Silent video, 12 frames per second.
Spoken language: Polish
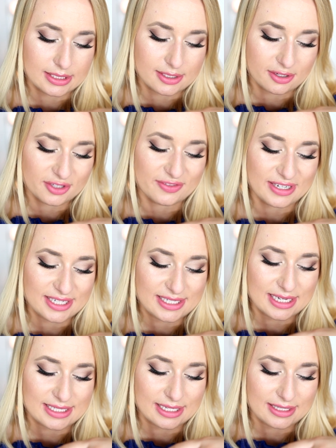
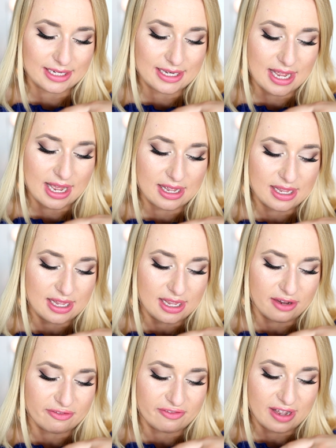120 Satina
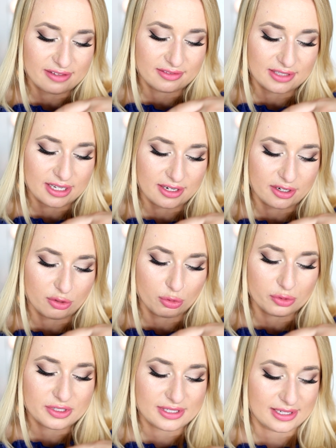Van der
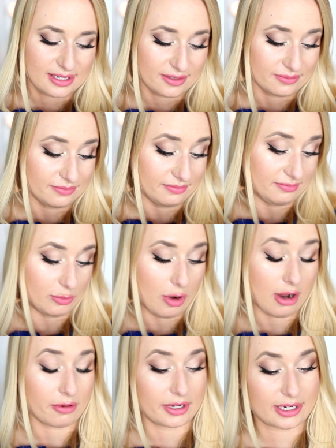Woodsen
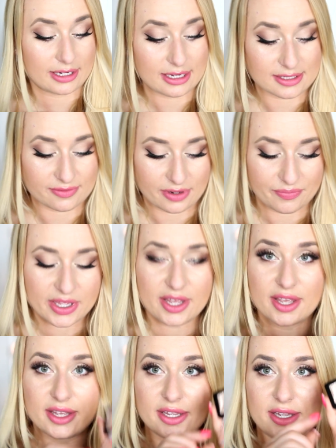wow, jaka nazwa.
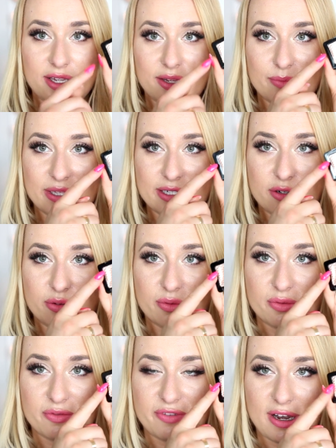I ma
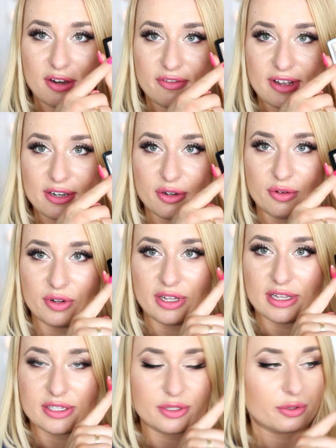taką falowaną
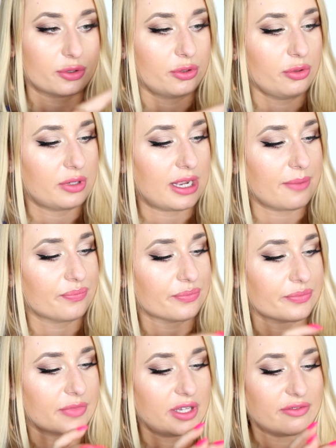e, strukturę
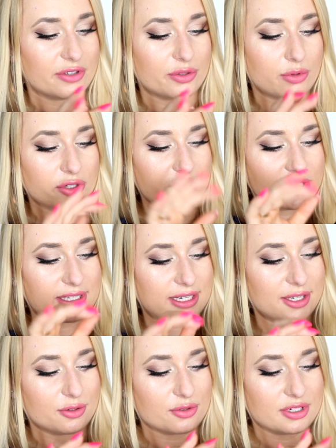i wytłoczki,
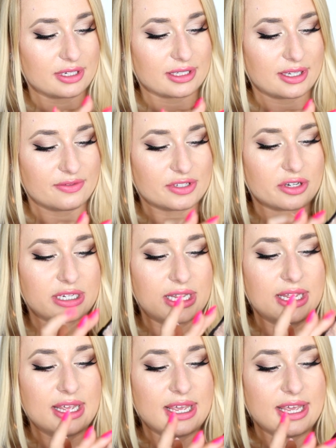takie różne, takie
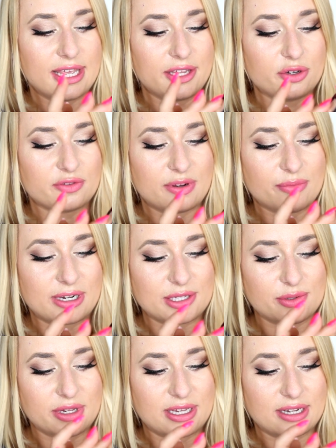wzorki. I już Wam
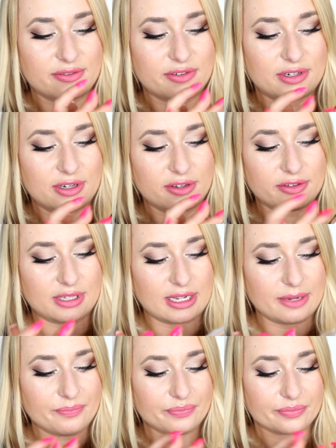pokazuję, jak
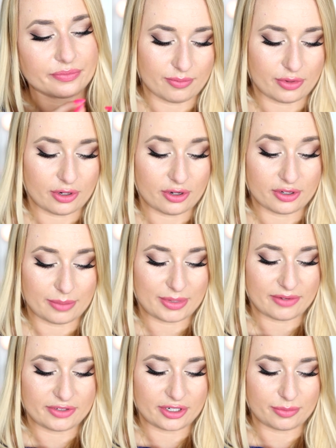wygląda, bo
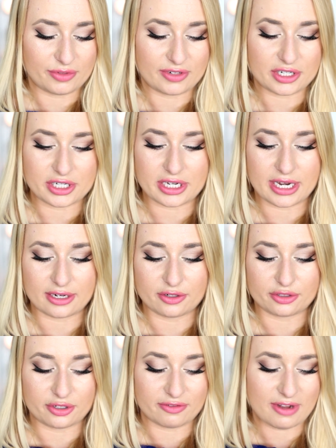naprawdę robi wrażenie. Jak
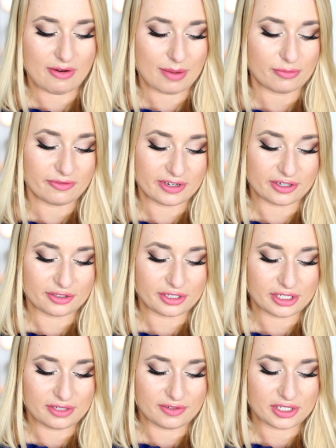go dorwałam, mówię, no to
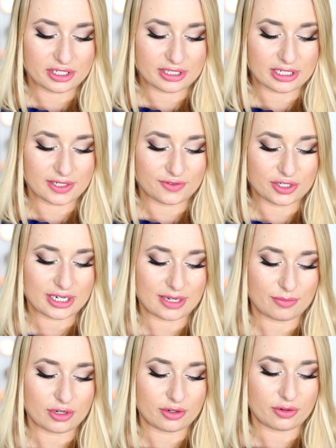nie dziwię się, że ta dziewczyna
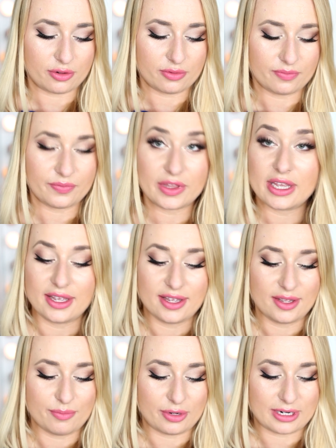na blogu
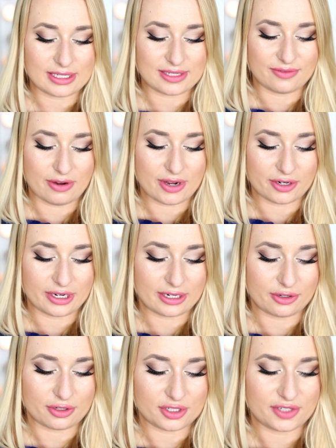pokazywała go
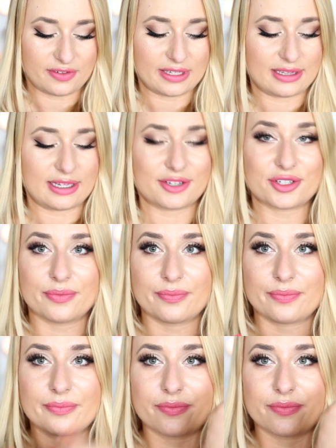jako rozświetlacz.